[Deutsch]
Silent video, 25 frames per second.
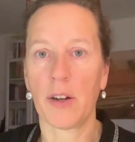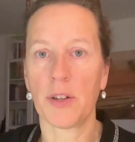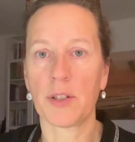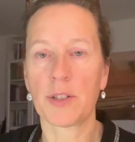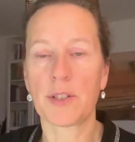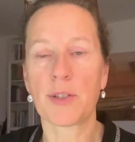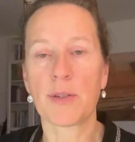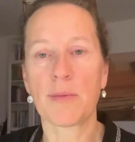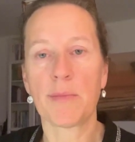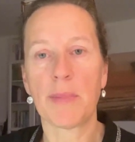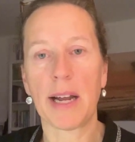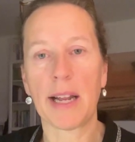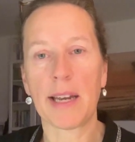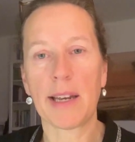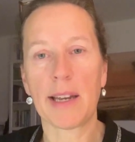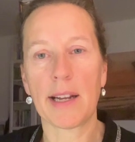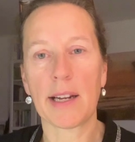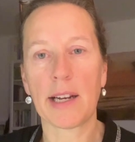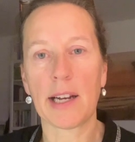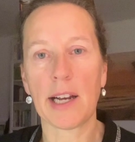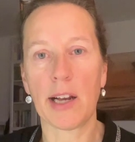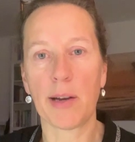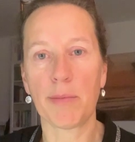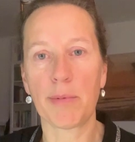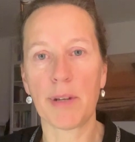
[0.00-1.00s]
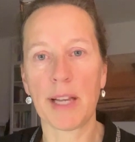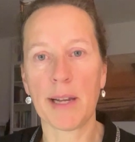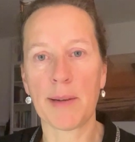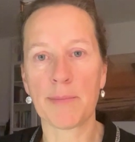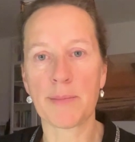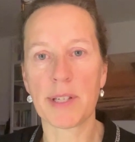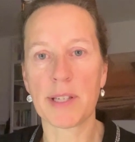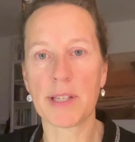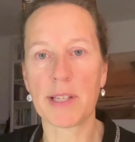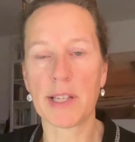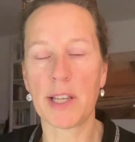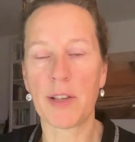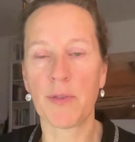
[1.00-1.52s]
Und zum anderen, glaube ich,
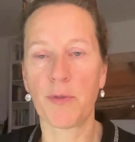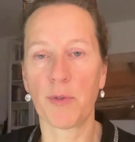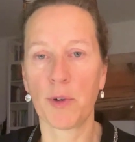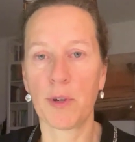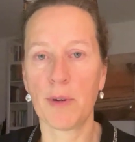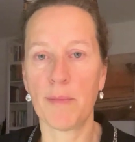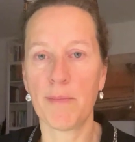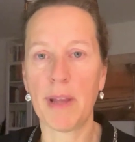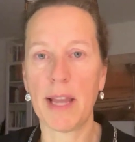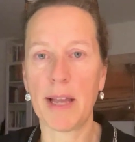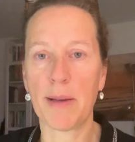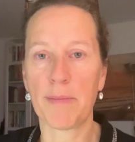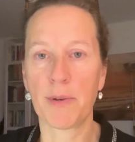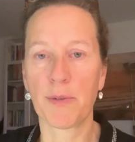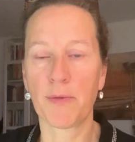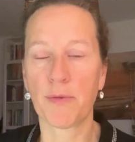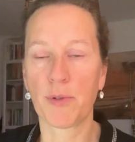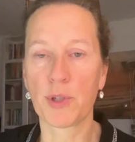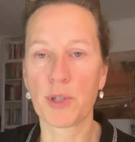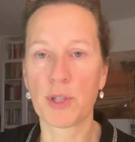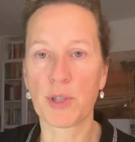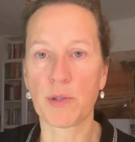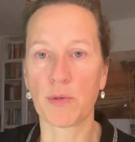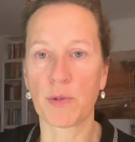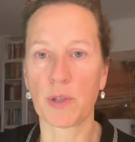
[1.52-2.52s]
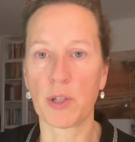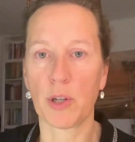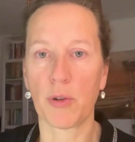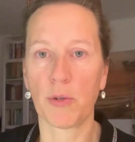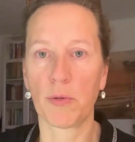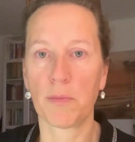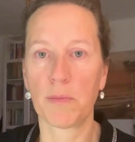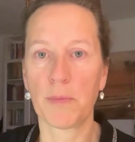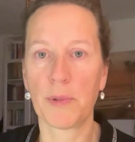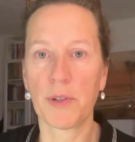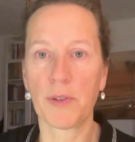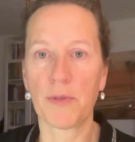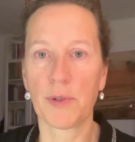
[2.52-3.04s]
haben sie sich wohl mehr bewusst oder
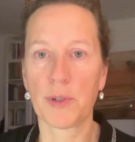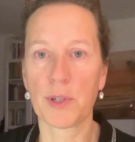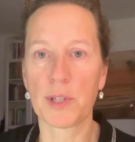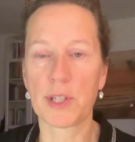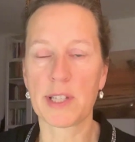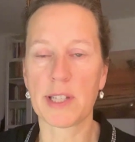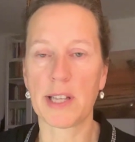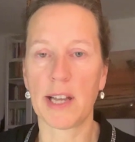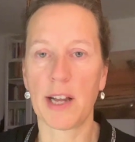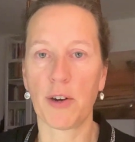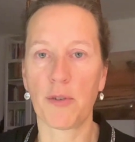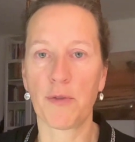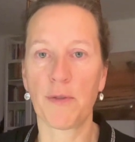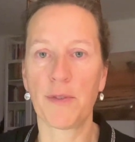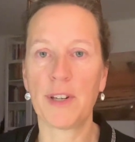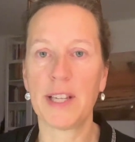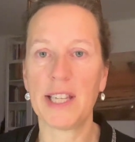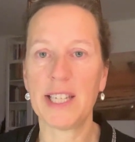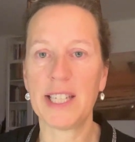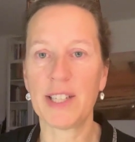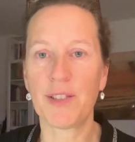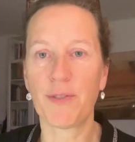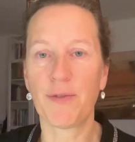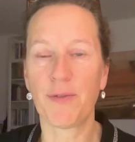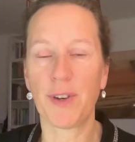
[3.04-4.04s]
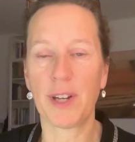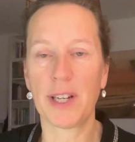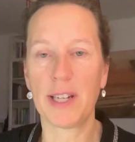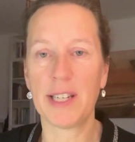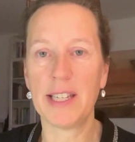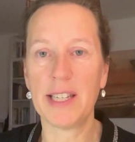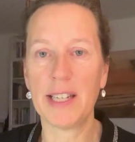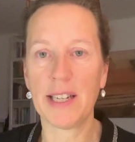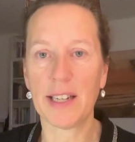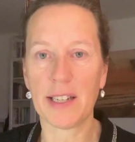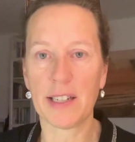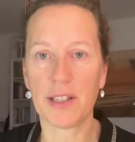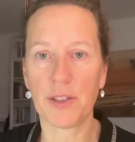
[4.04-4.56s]
unbewusst auf
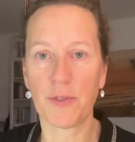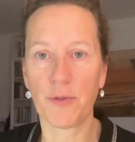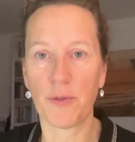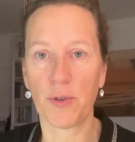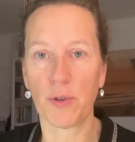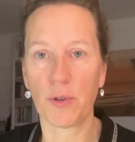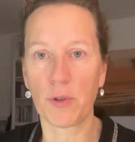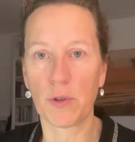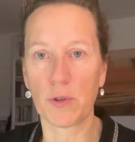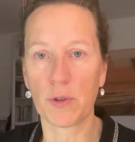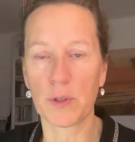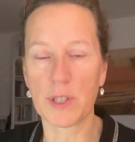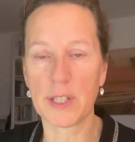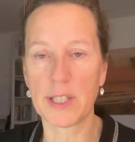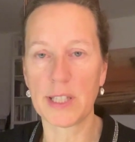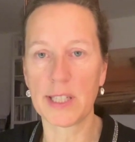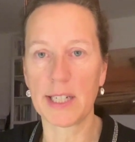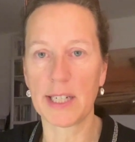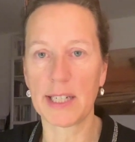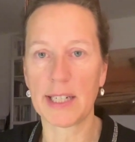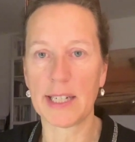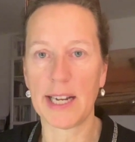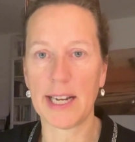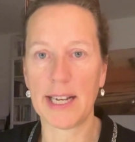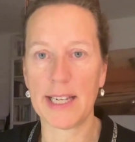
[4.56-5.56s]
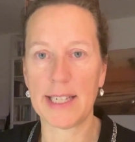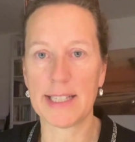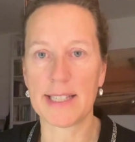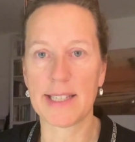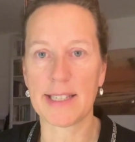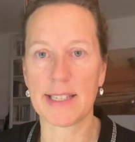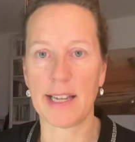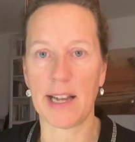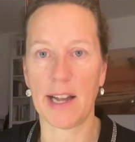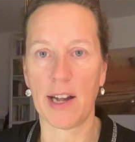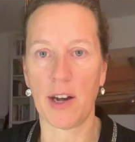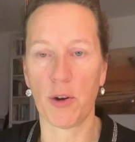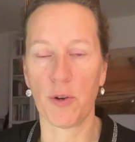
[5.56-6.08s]
Nicht-Verlieren fokussiert
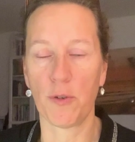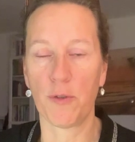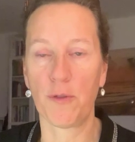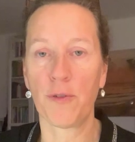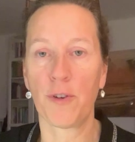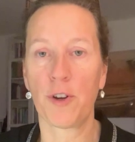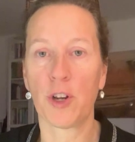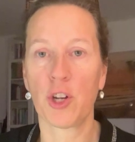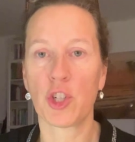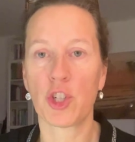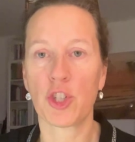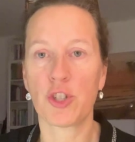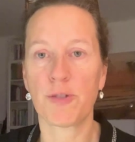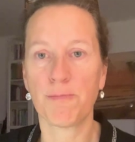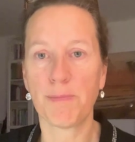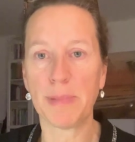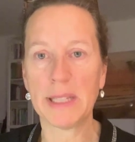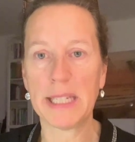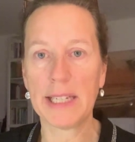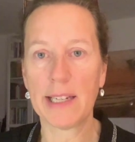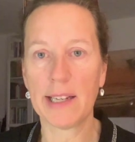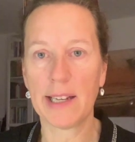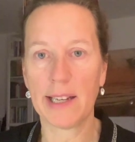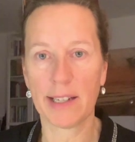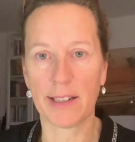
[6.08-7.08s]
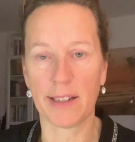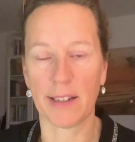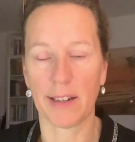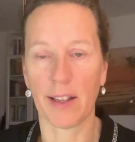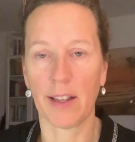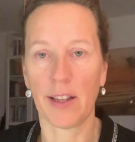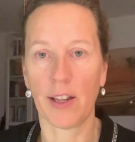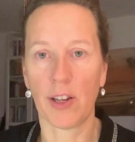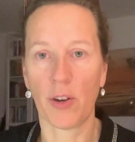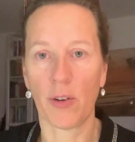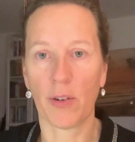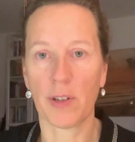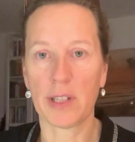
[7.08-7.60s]
als auf Spielen.
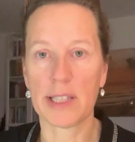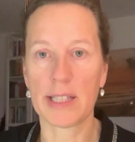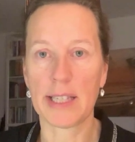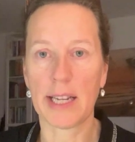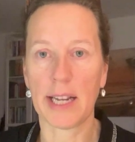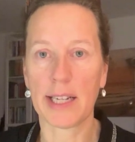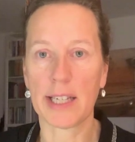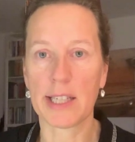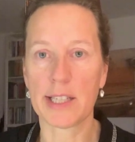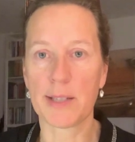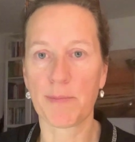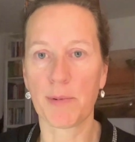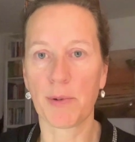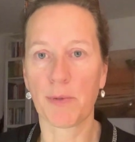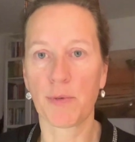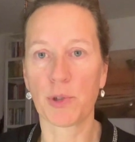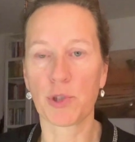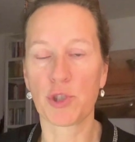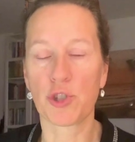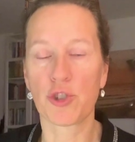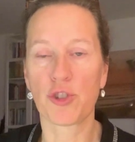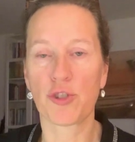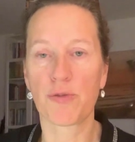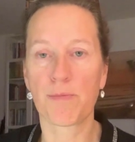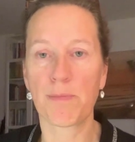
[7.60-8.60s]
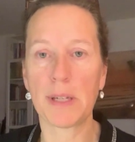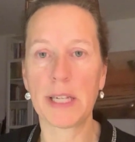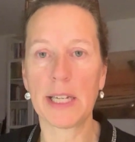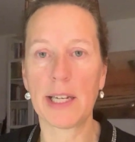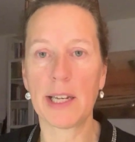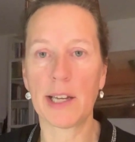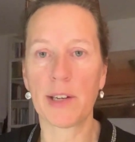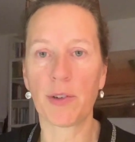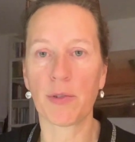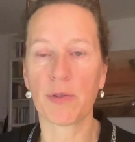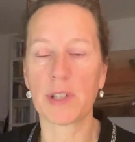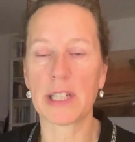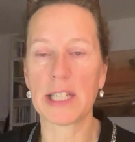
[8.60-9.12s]
Und ich sage jetzt bewusst
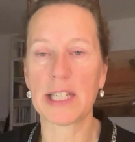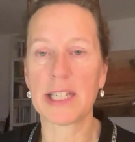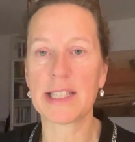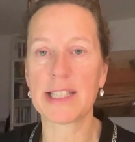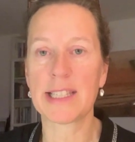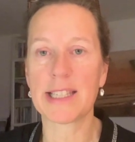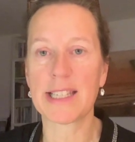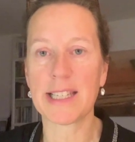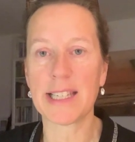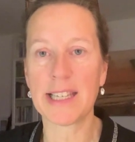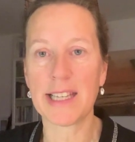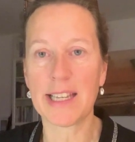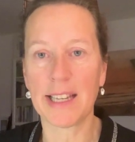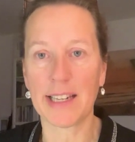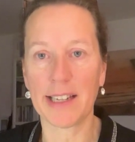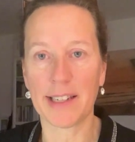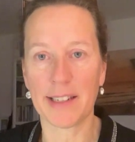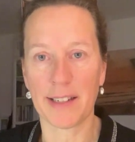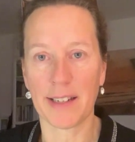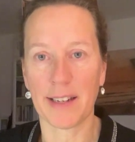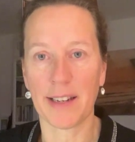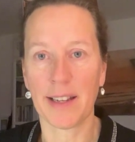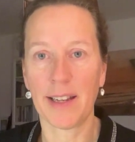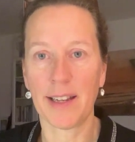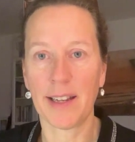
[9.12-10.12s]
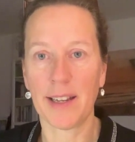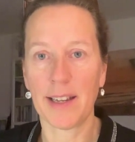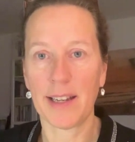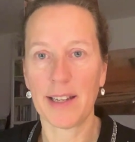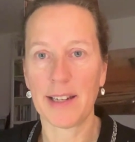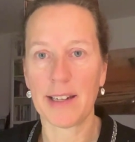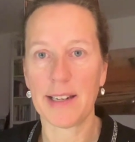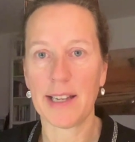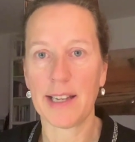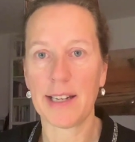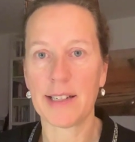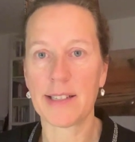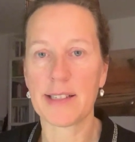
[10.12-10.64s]
Spielen und nicht Siegen.
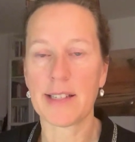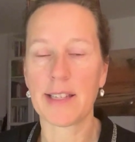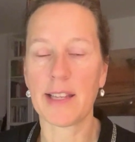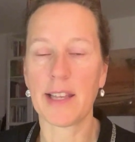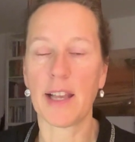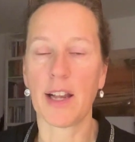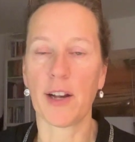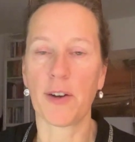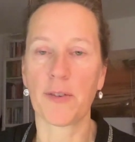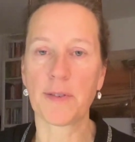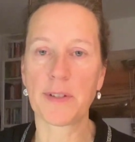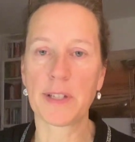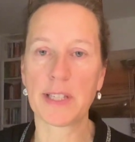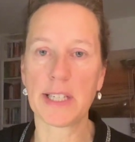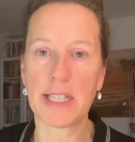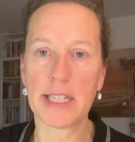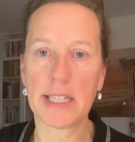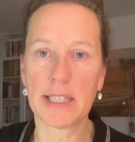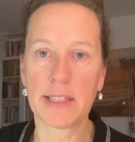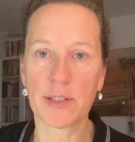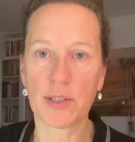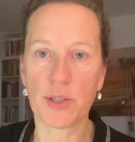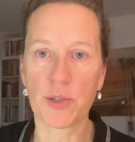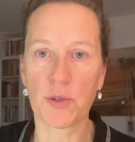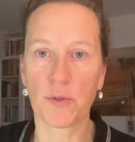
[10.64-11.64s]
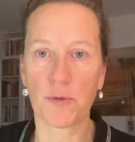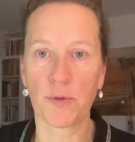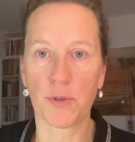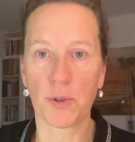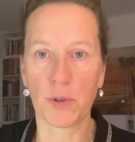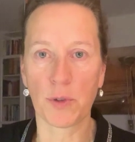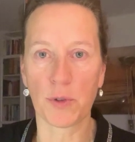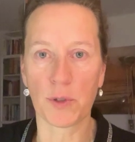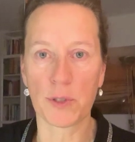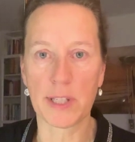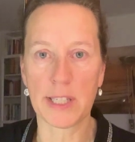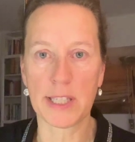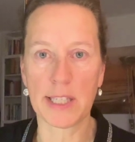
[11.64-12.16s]
Denn sich auf Siegen zu
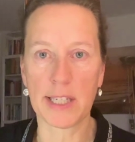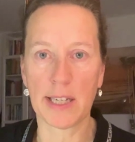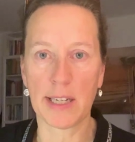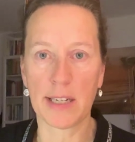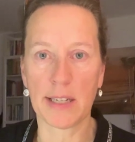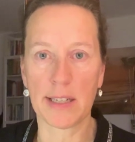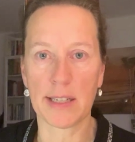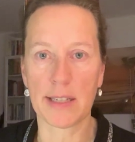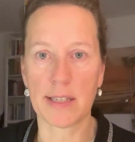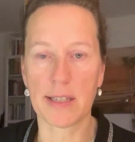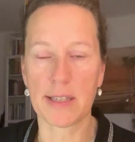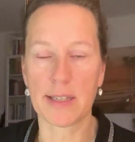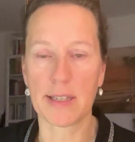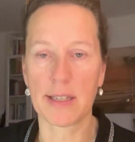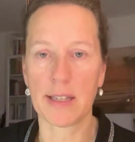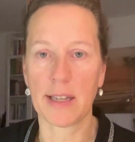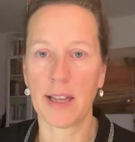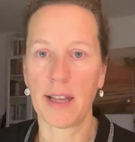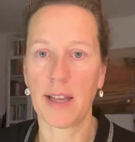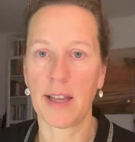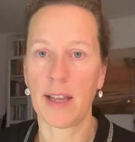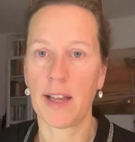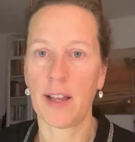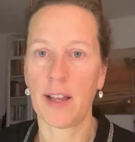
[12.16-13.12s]
fokussieren ist